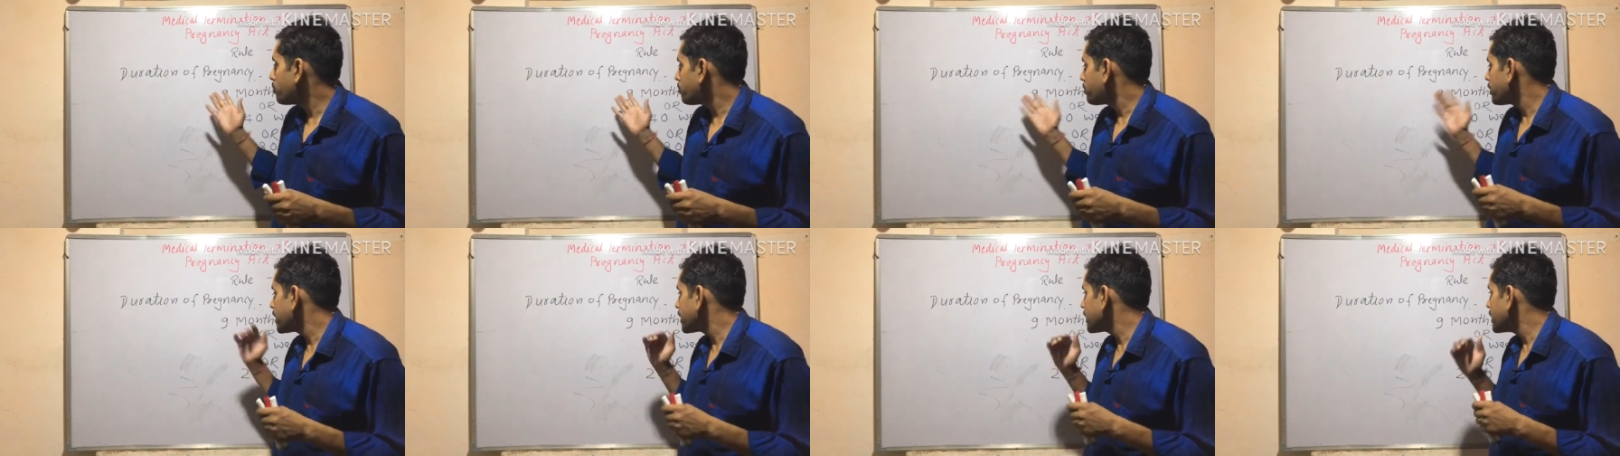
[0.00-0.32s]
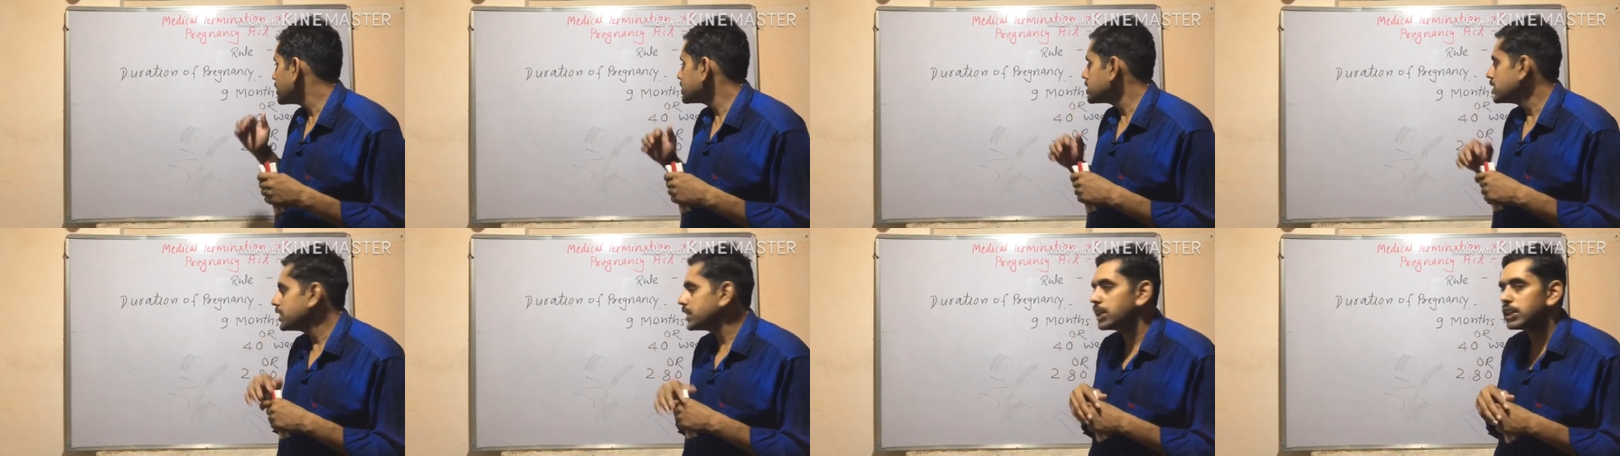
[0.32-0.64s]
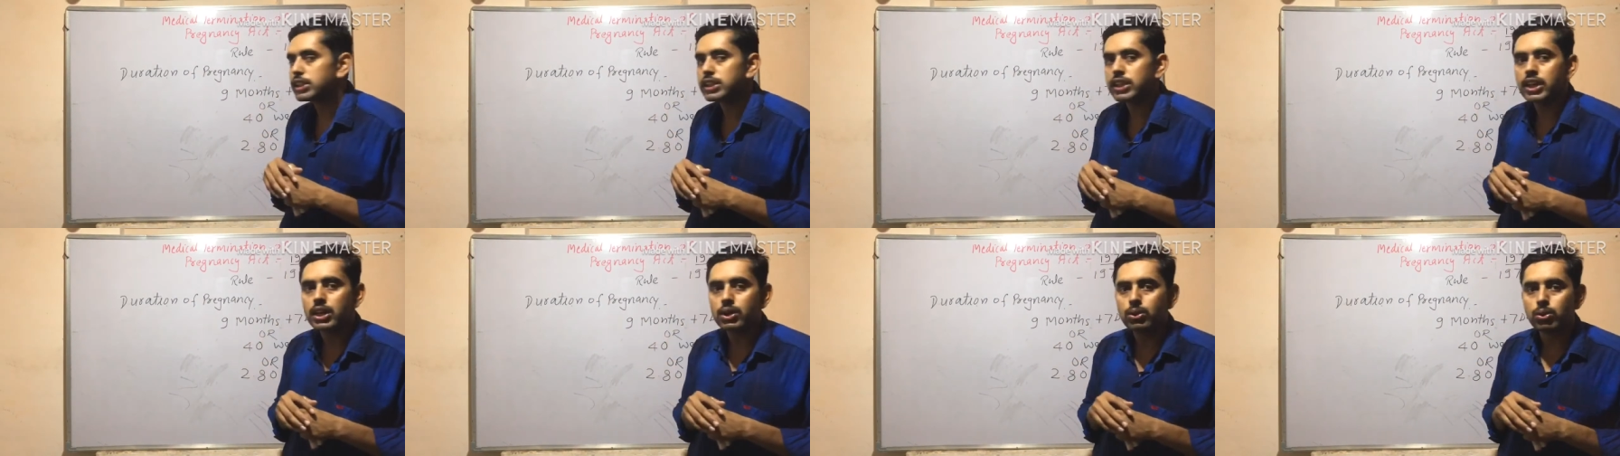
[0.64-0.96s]
ऑफ प्रेगनेंसी
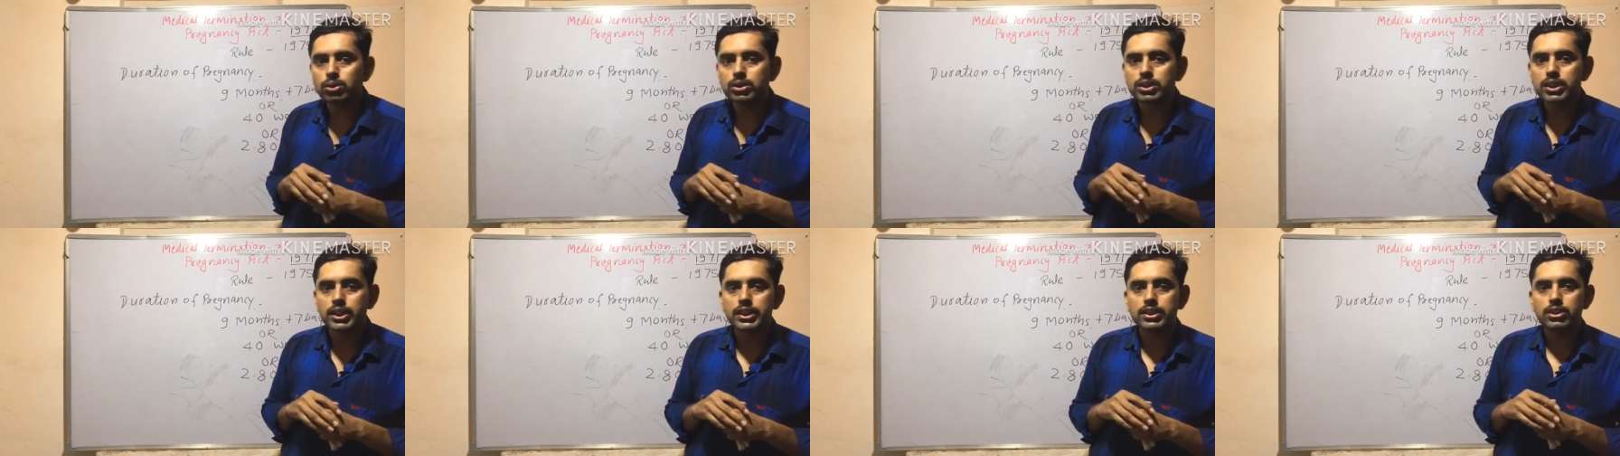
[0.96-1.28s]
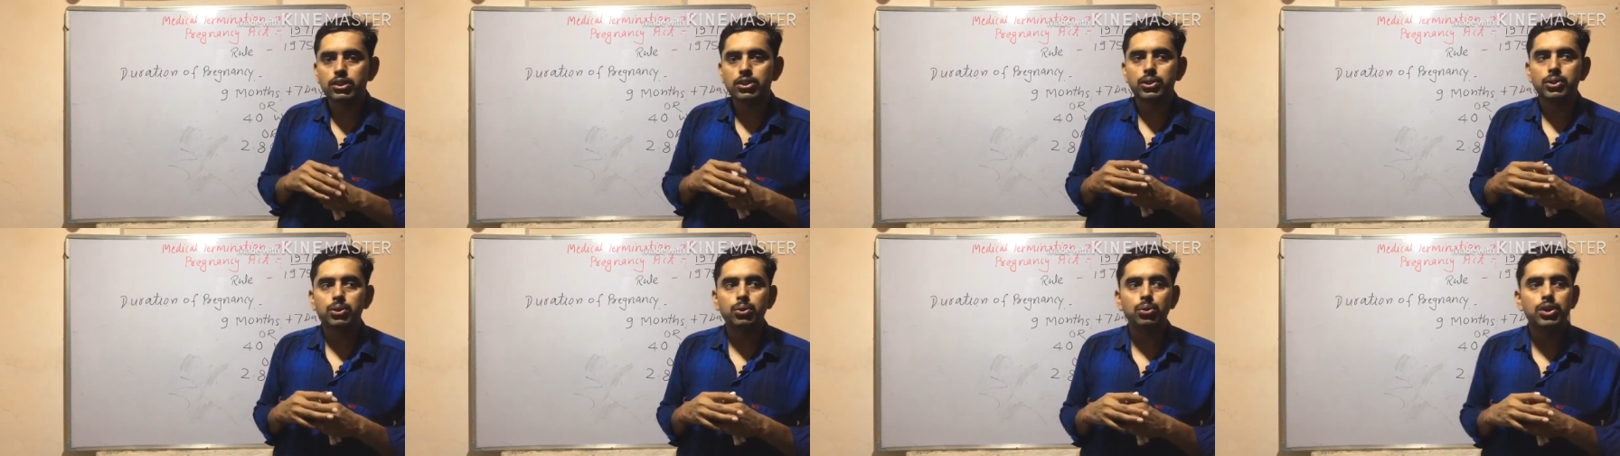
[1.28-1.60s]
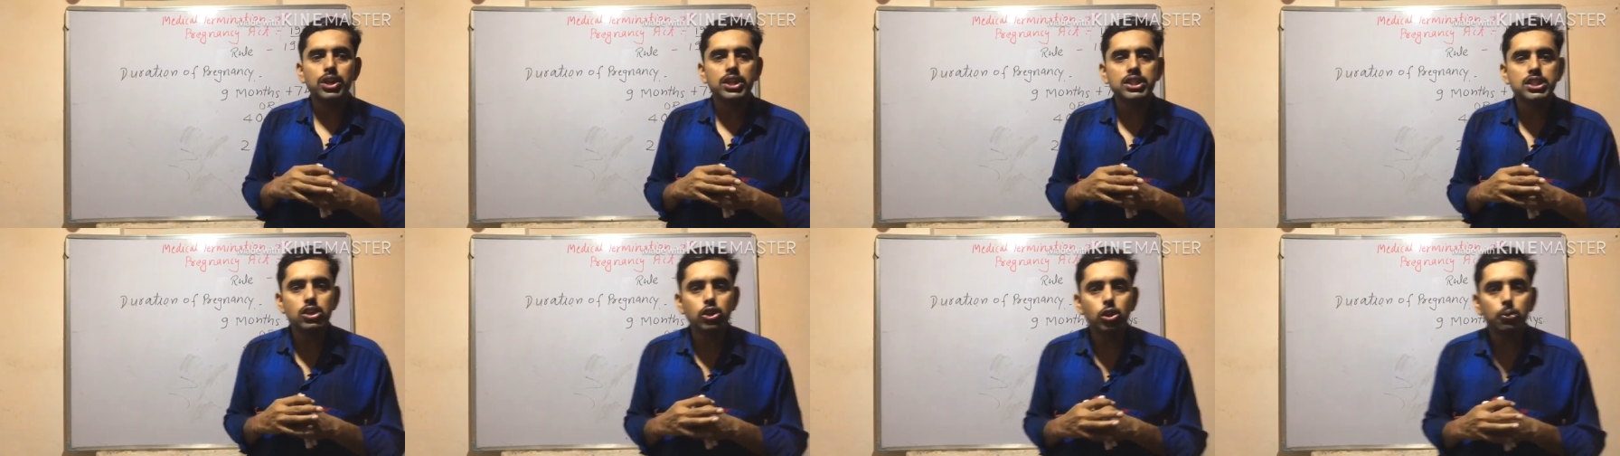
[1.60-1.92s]
कितना होता है तो
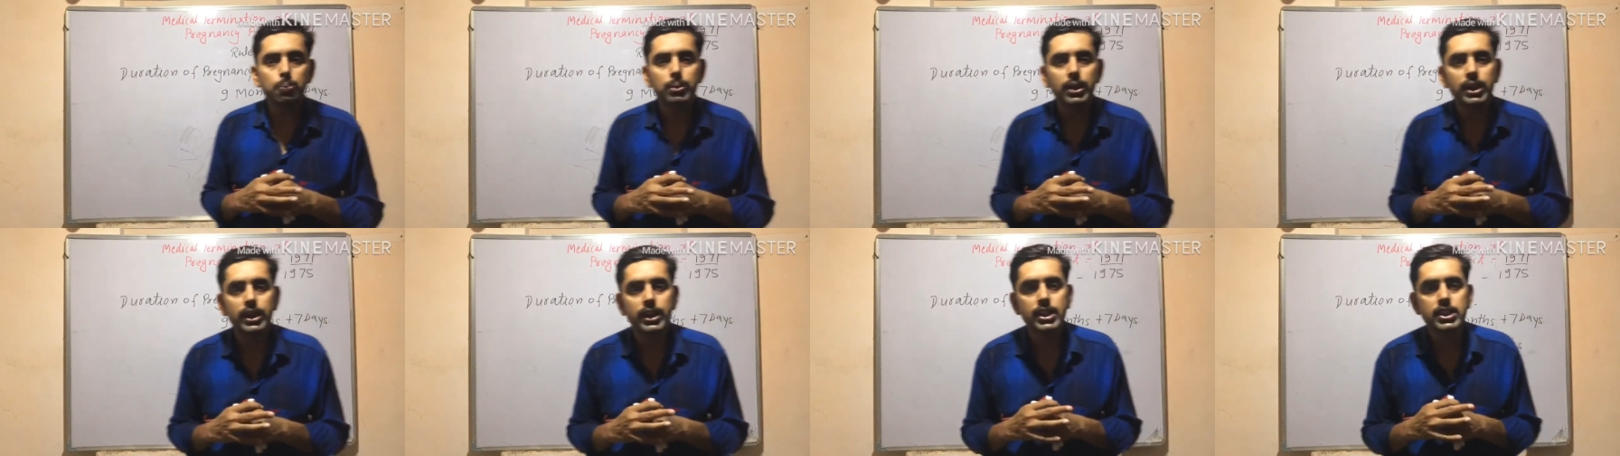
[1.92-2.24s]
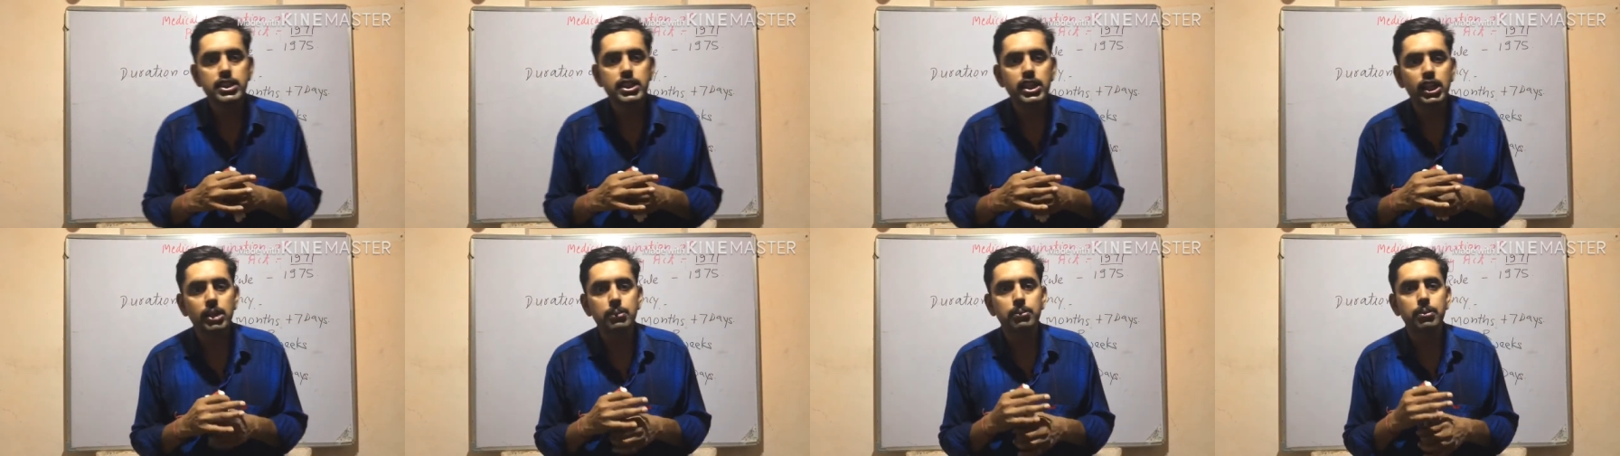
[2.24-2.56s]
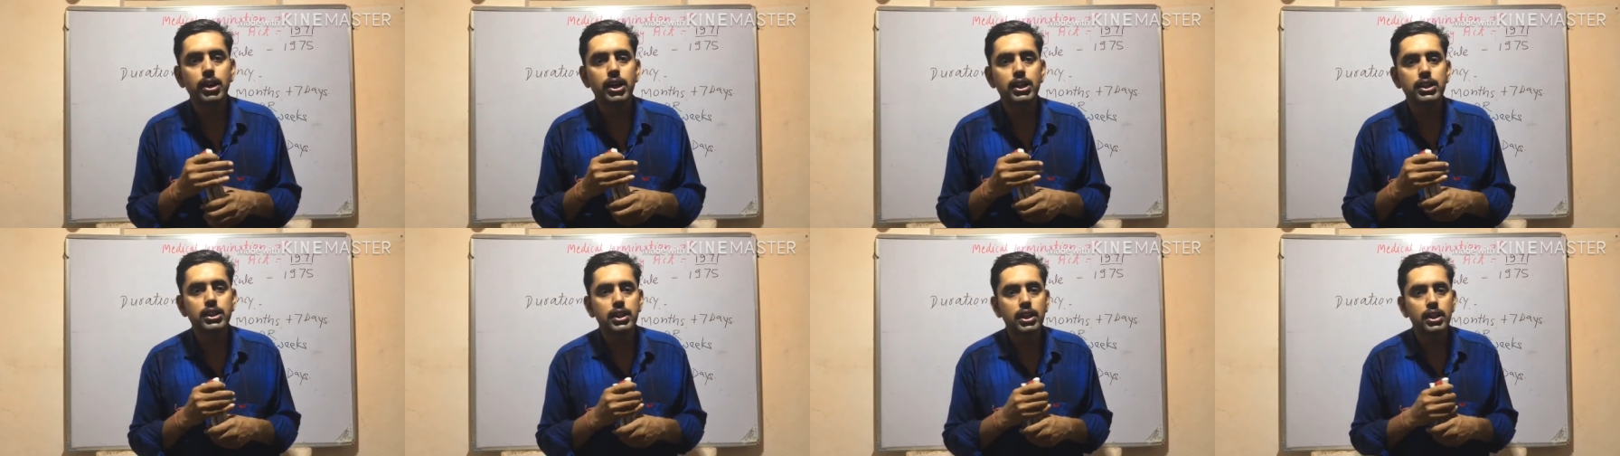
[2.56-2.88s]
ड्यूरेशन ऑफ प्रेगनेंसी की
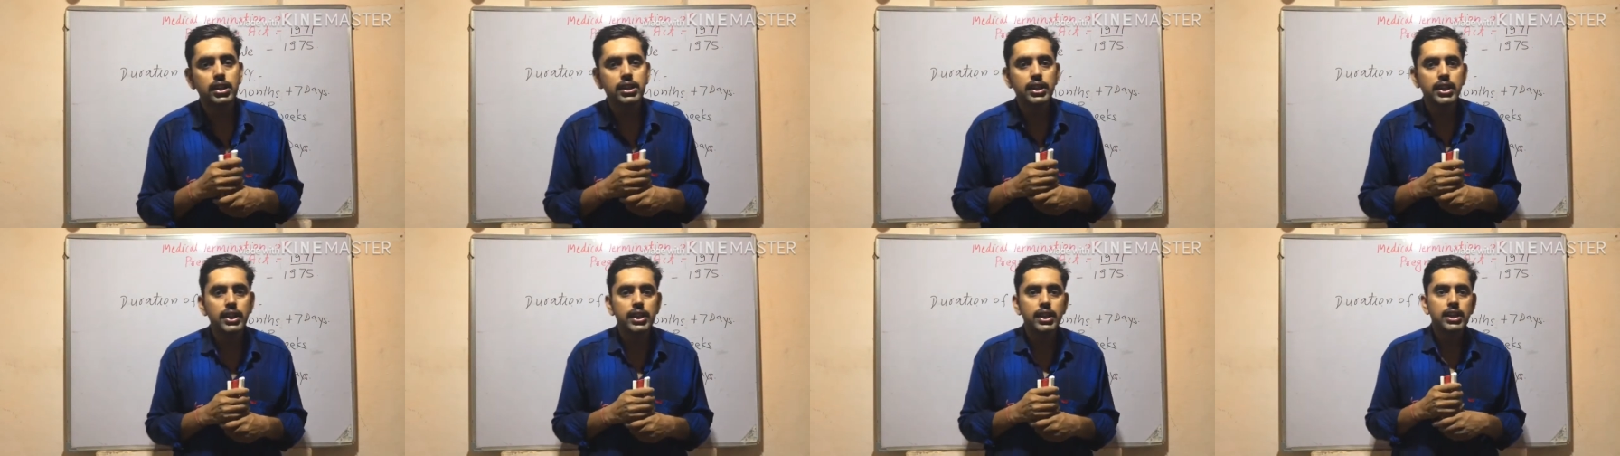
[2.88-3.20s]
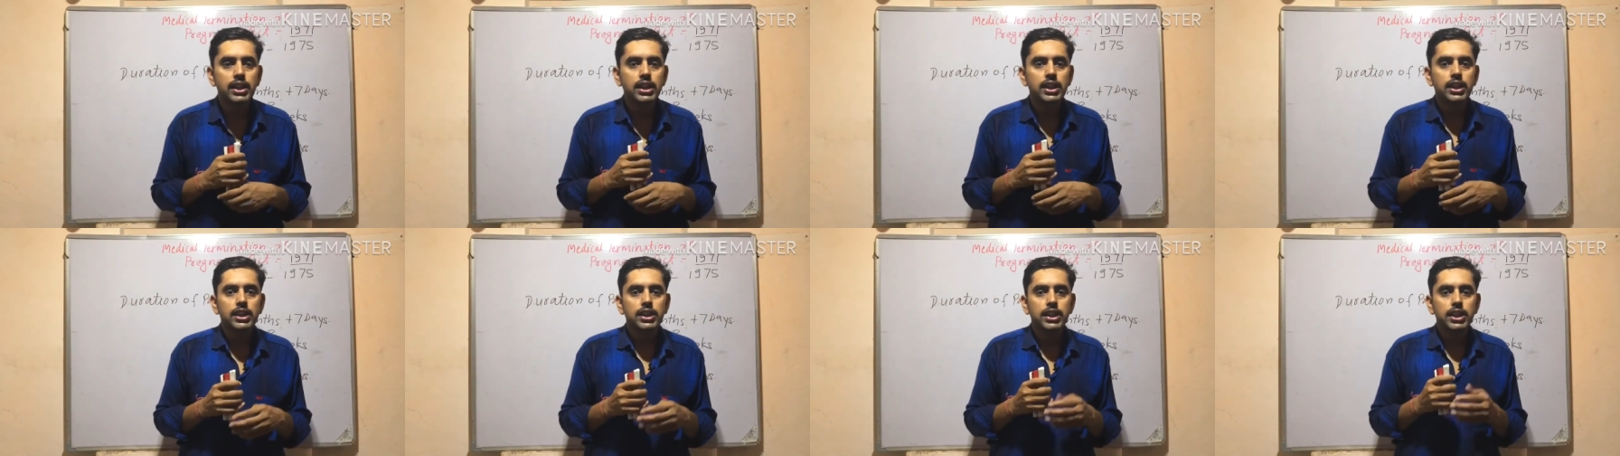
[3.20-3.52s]
बात करते हैं